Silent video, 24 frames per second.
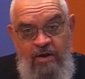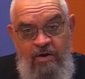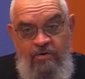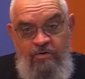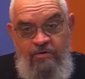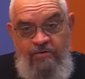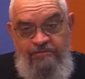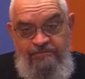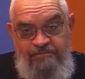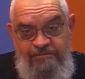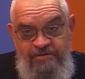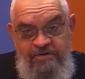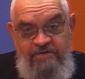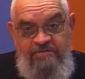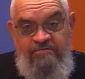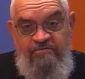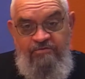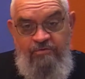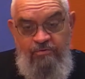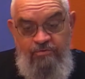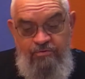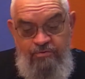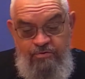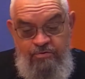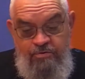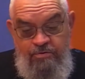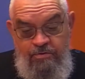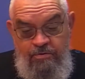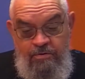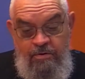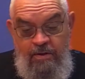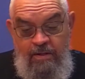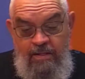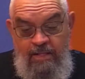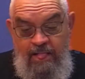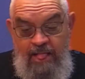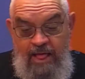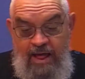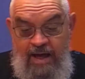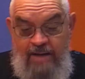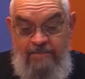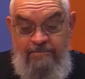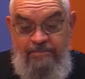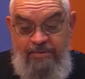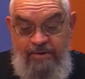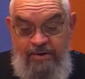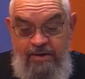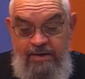Le Fils de Dieu a
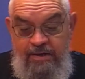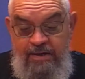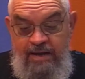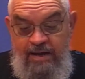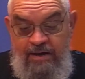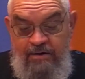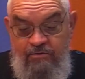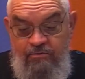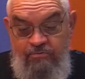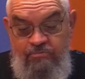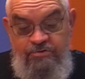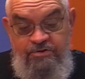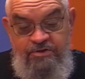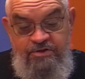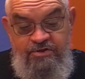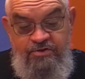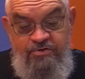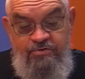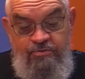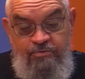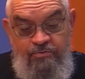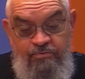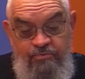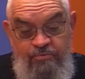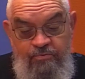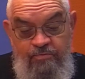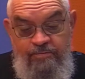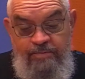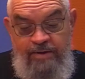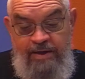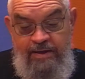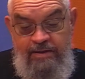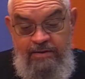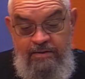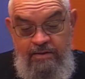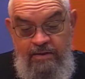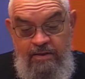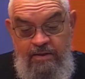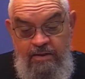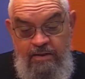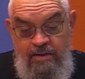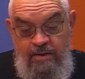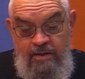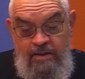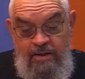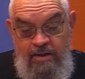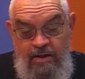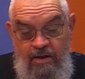pris la condition humaine
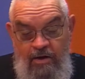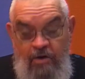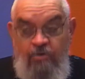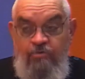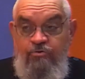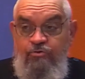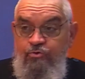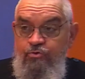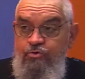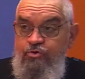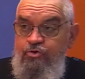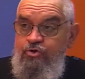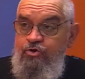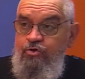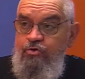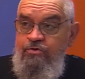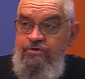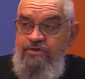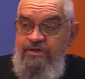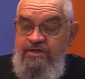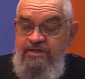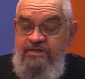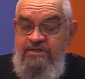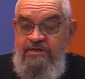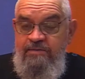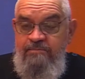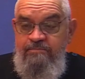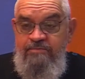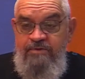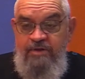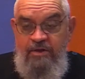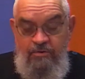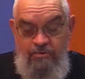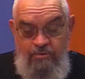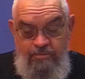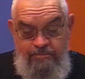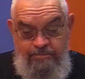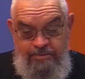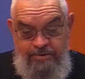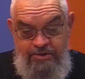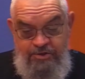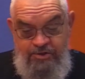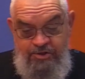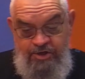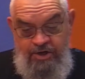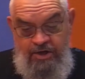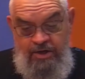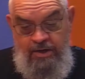en toute chose, excepté le
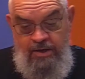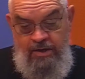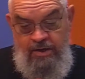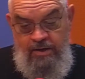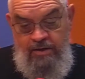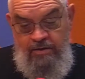péché,